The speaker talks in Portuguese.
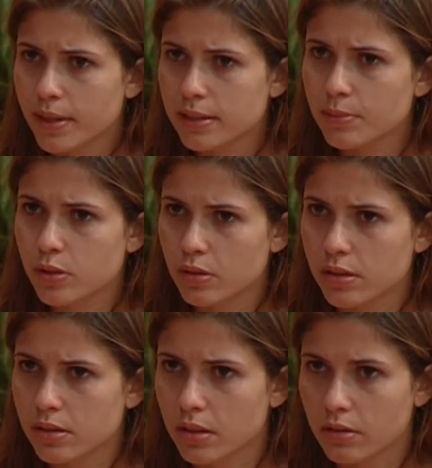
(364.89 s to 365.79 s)
pensa na
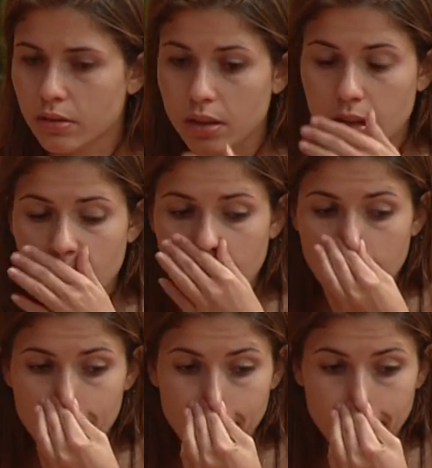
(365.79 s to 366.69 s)
situação.
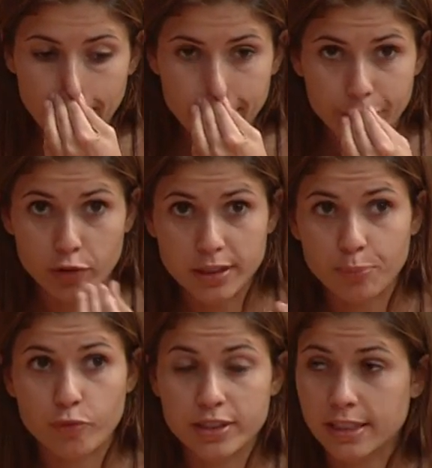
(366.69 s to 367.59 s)
Vota,
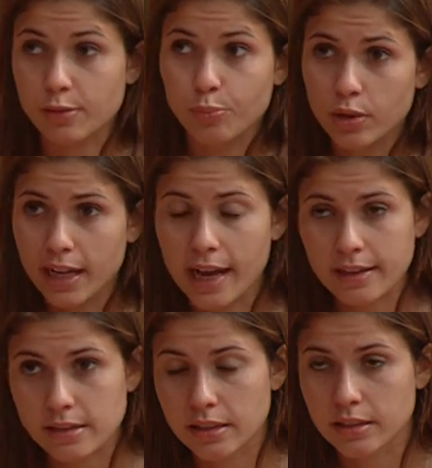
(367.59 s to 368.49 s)
votação por
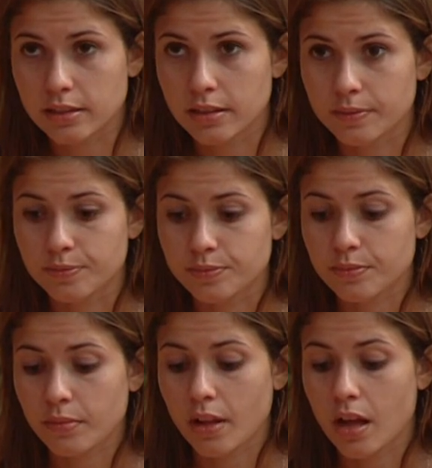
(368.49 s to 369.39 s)
casa ainda.
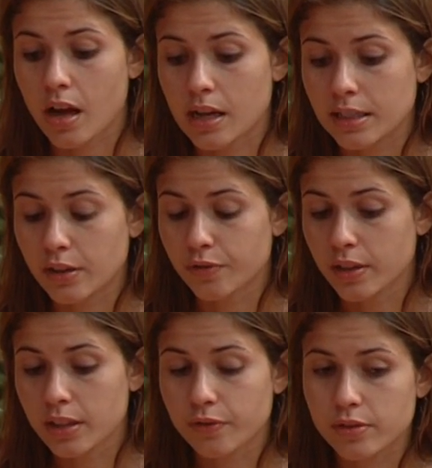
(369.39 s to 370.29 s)
Aí eu
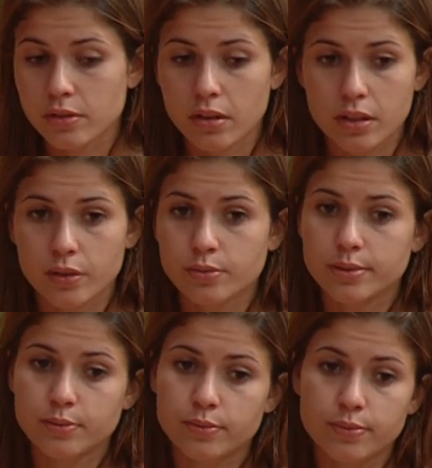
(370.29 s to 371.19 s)
falei, eu falei assim, ó, eu,
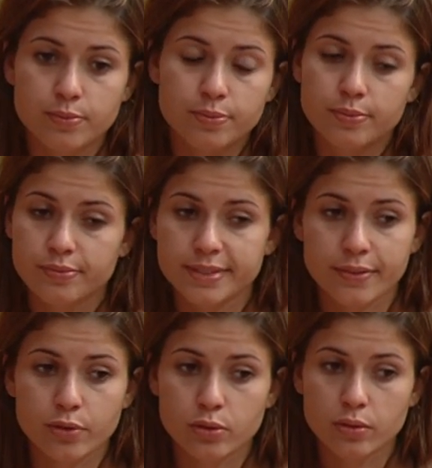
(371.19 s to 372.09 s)
você
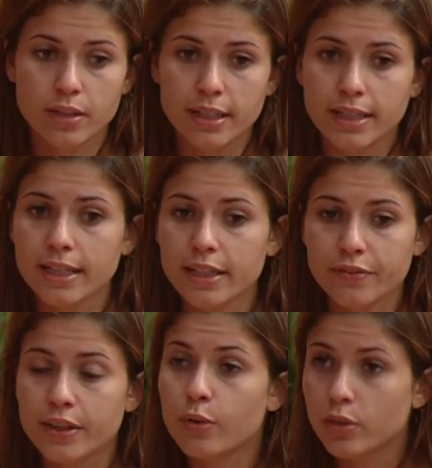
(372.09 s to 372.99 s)
votou no Eli.
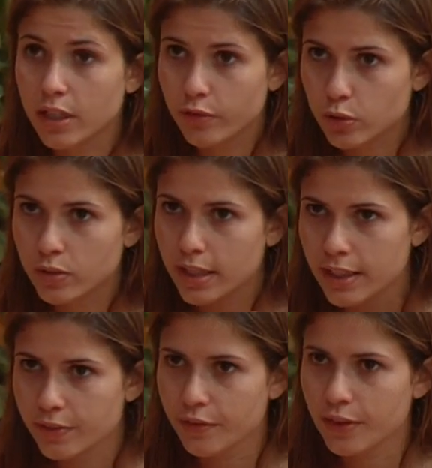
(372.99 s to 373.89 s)
E quando ele votou no Eli, ele
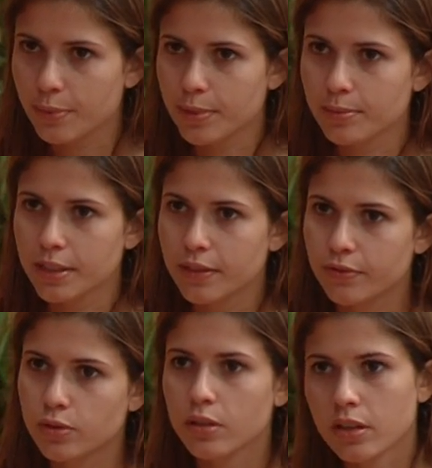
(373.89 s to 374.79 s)
veio falar pra mim,
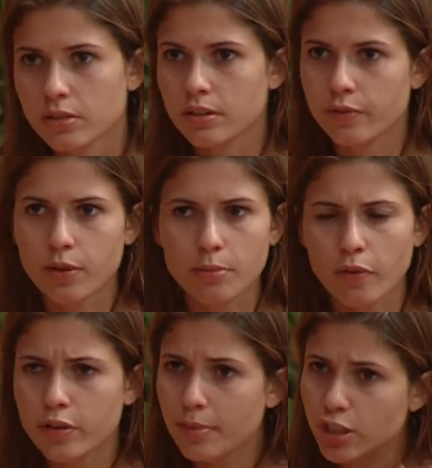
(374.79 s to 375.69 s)
seu caso levou a mal. Eu
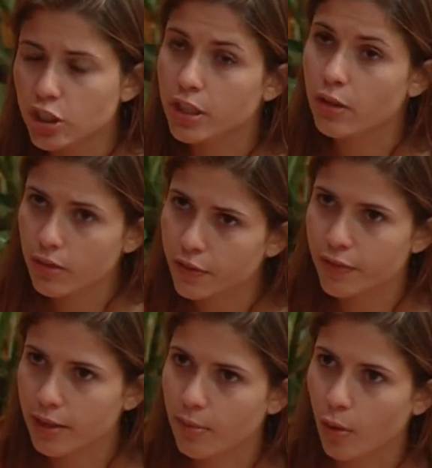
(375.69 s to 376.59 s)
falei, imagina, não levei
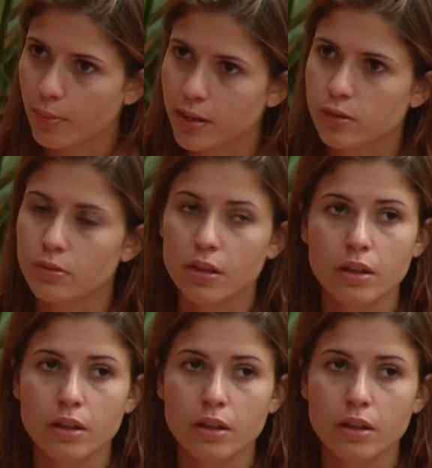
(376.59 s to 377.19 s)
a mal mesmo.